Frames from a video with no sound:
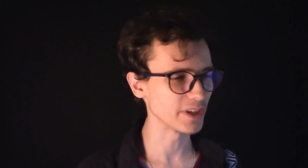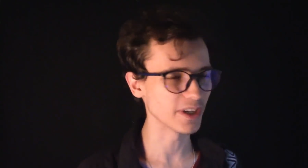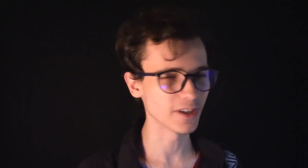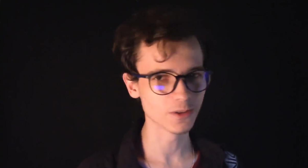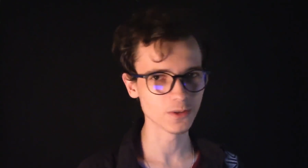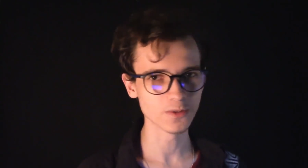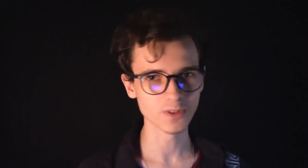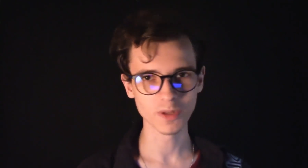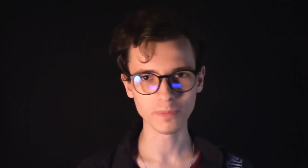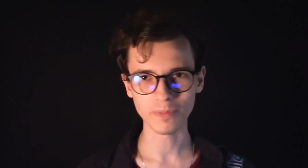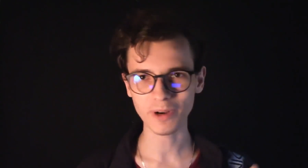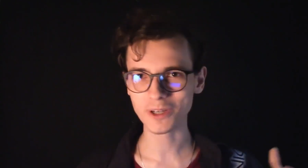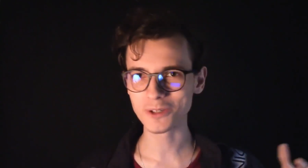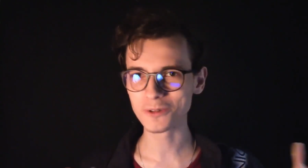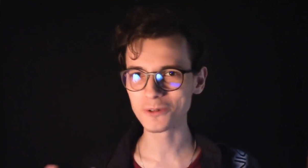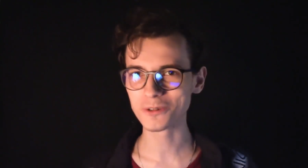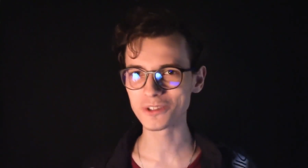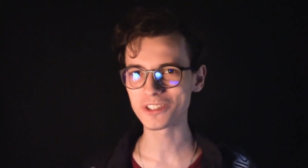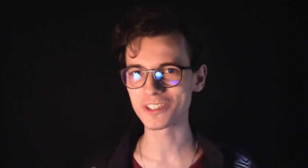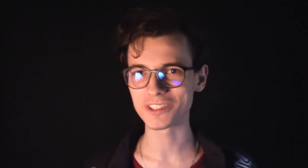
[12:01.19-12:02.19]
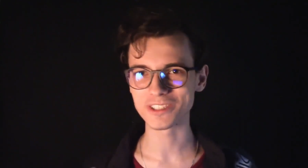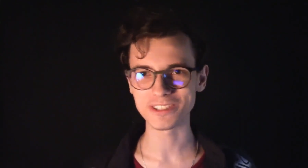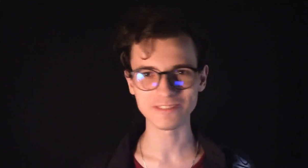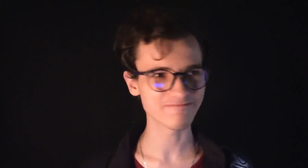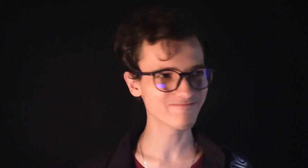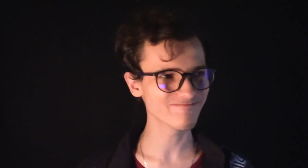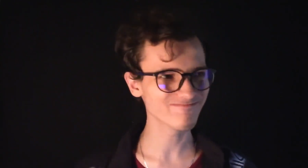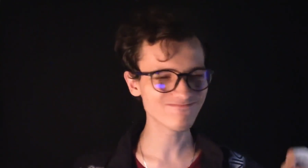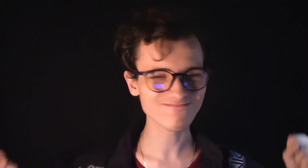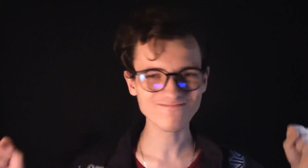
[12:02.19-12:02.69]
приготовила покушать.
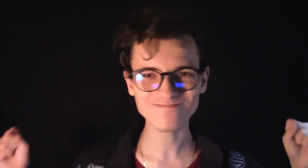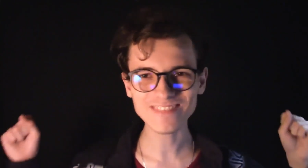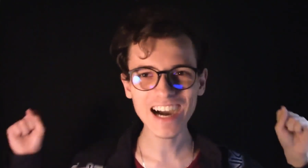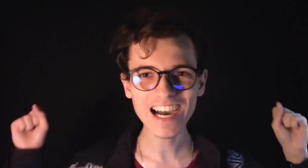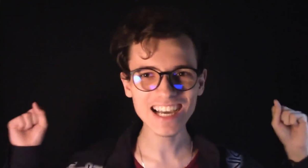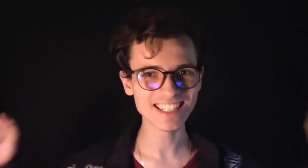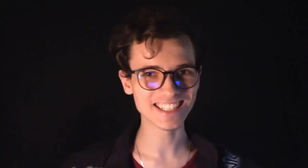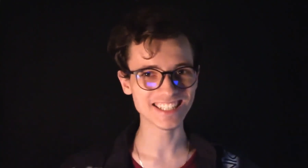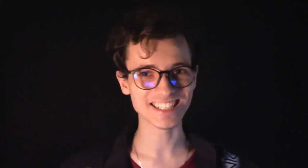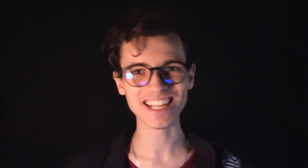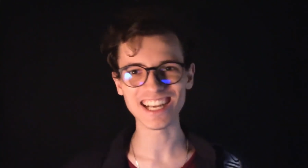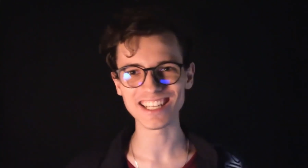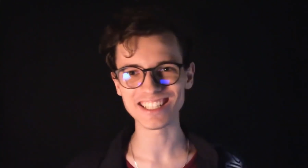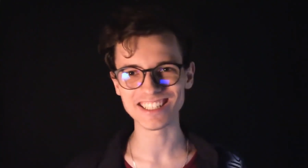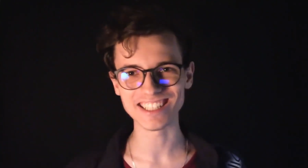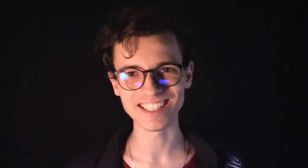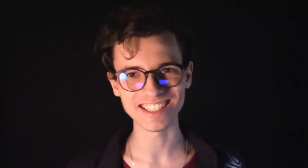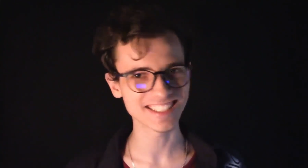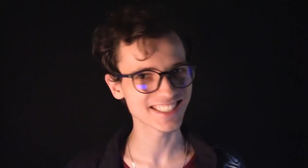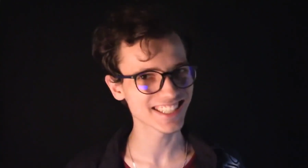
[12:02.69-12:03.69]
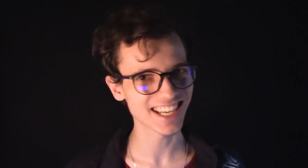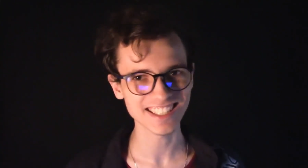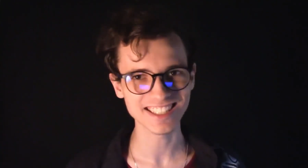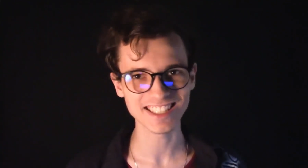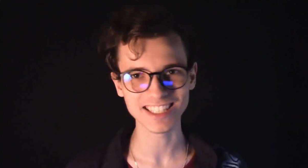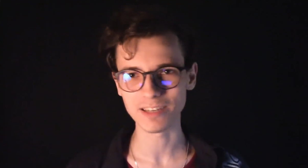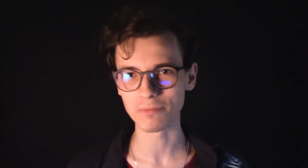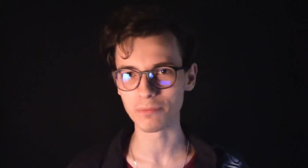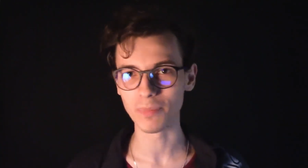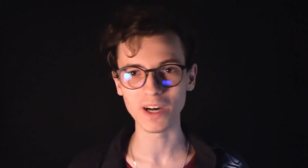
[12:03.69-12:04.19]
Счастье,
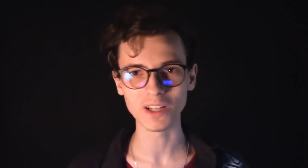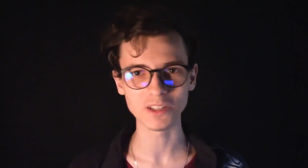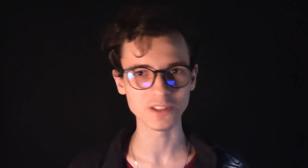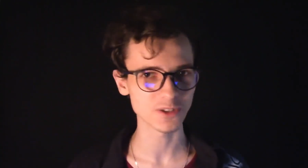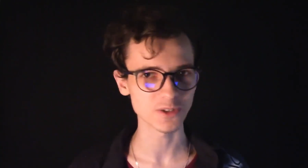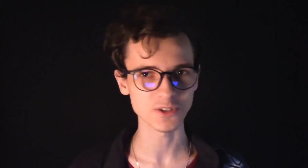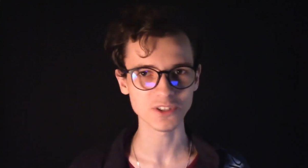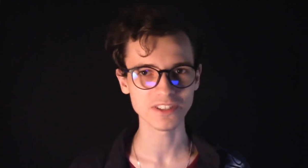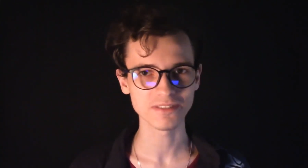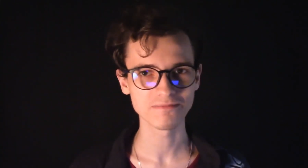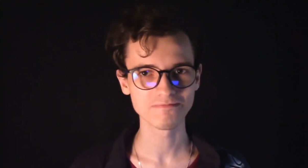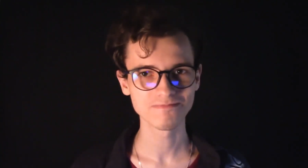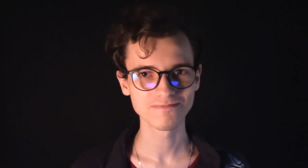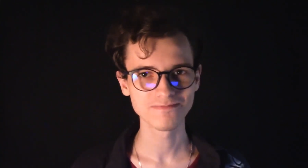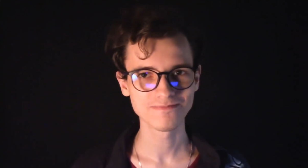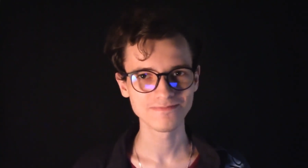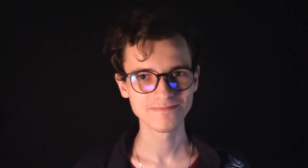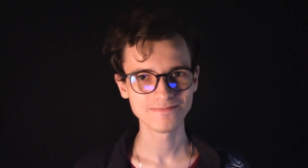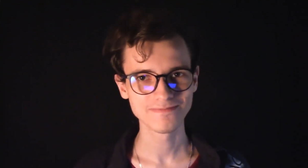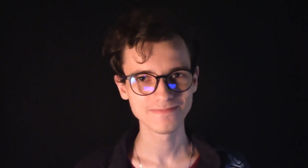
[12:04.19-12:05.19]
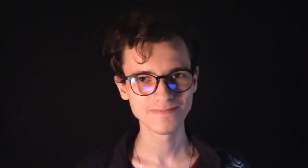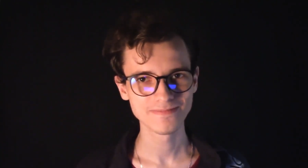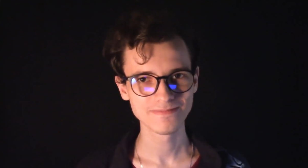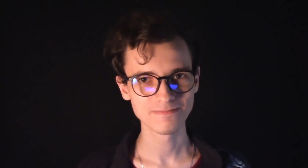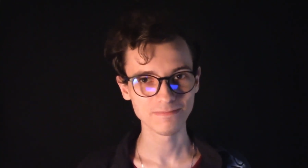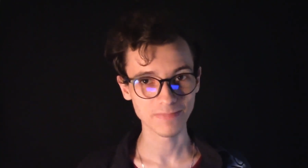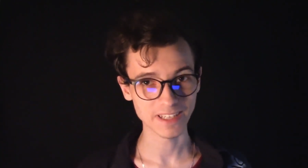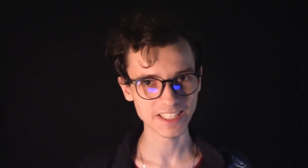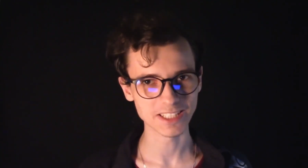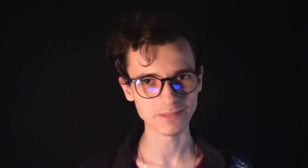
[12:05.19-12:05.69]
сказка, балдеж.
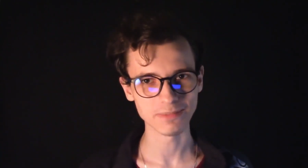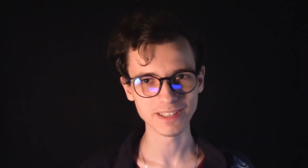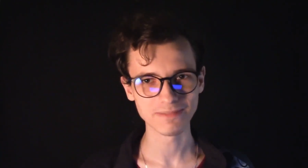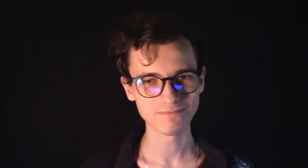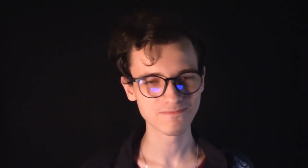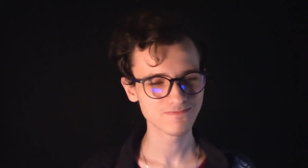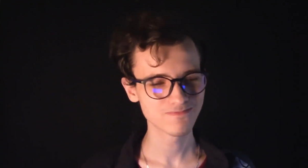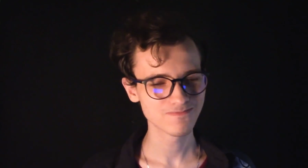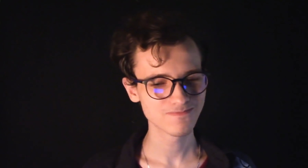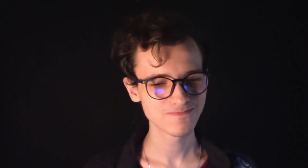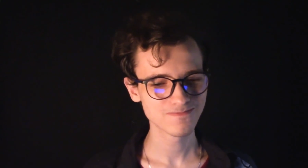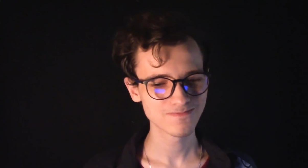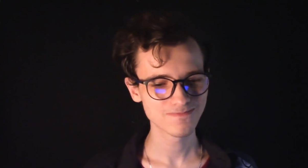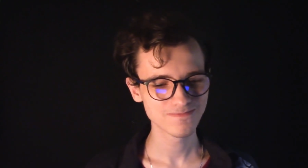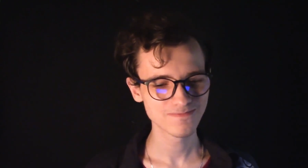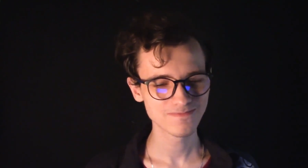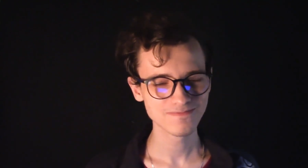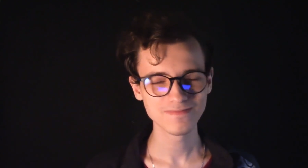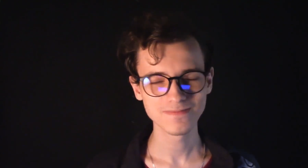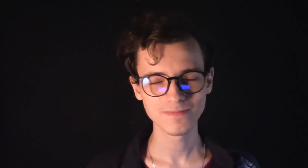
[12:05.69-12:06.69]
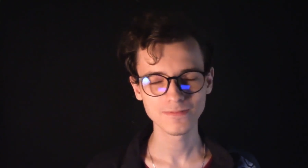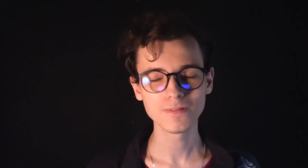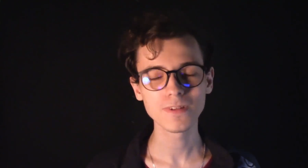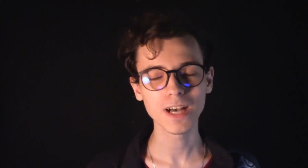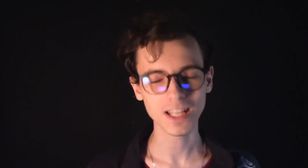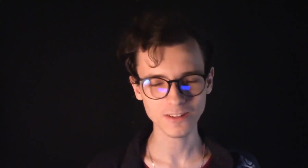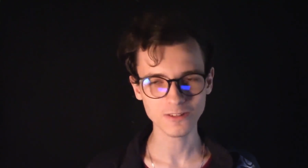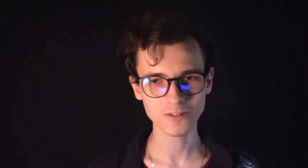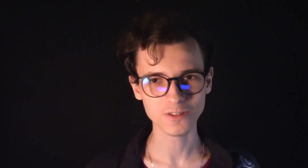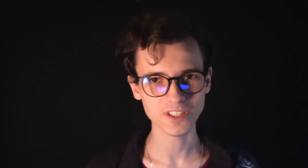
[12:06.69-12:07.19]
Спасибо.
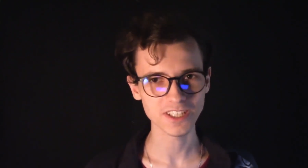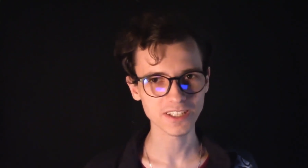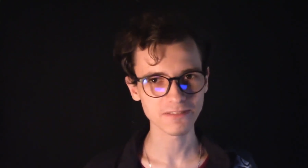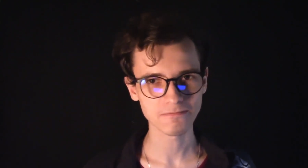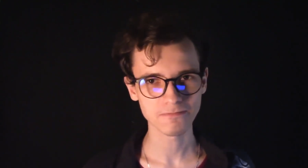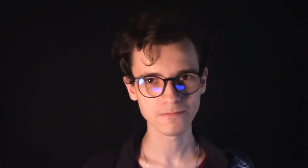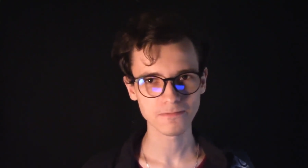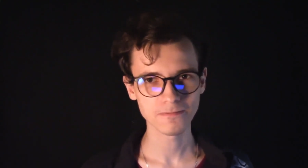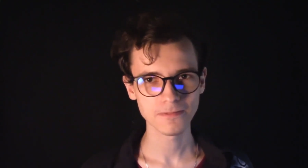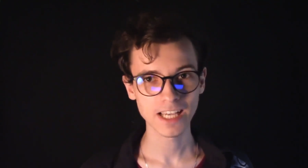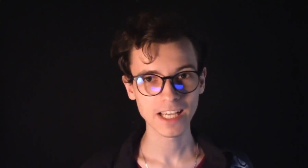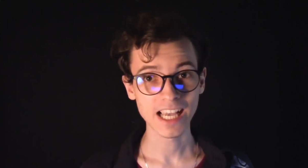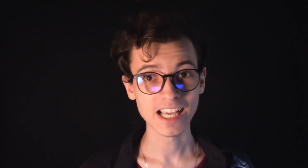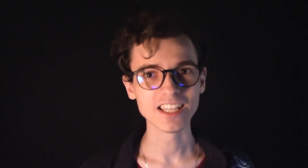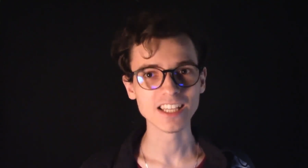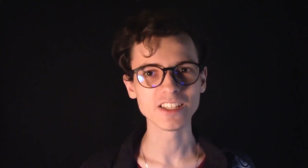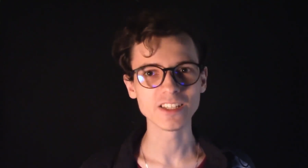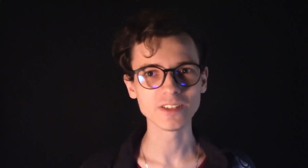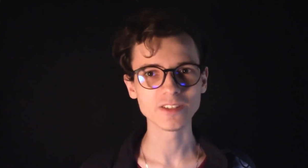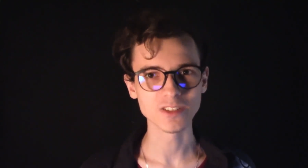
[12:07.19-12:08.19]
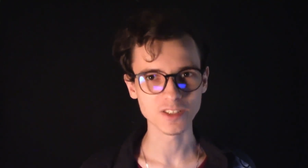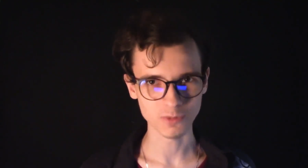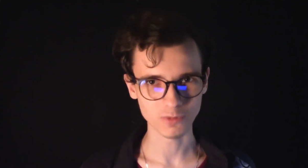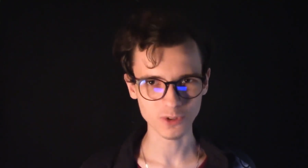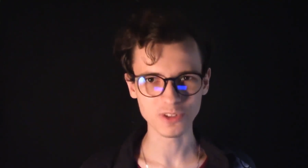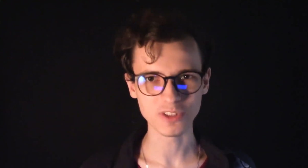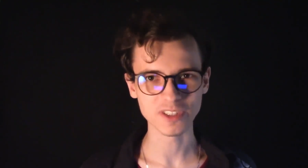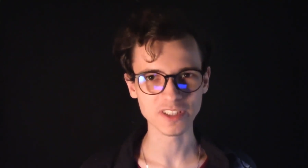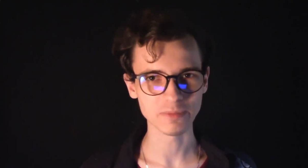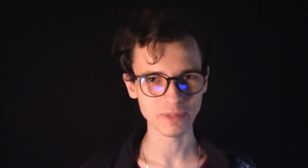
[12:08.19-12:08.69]
От души. Если ты
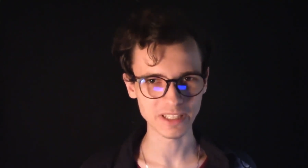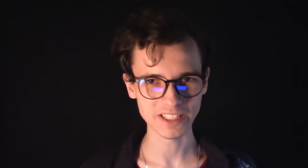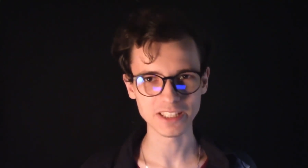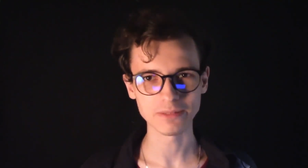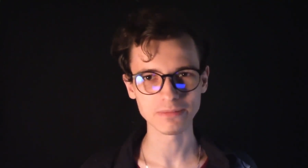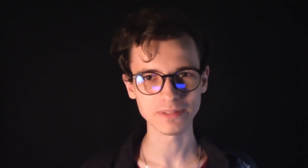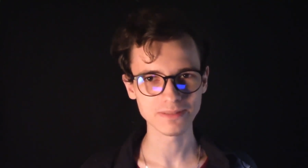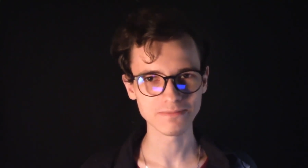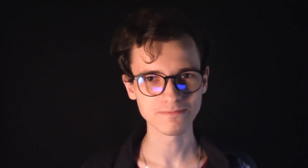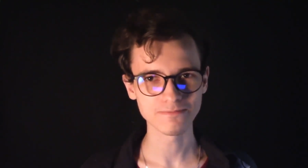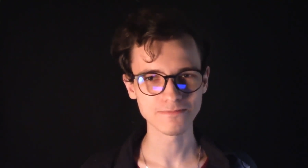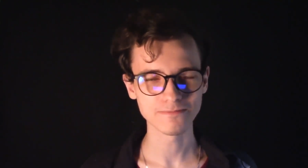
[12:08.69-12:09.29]
смотришь, спасибо.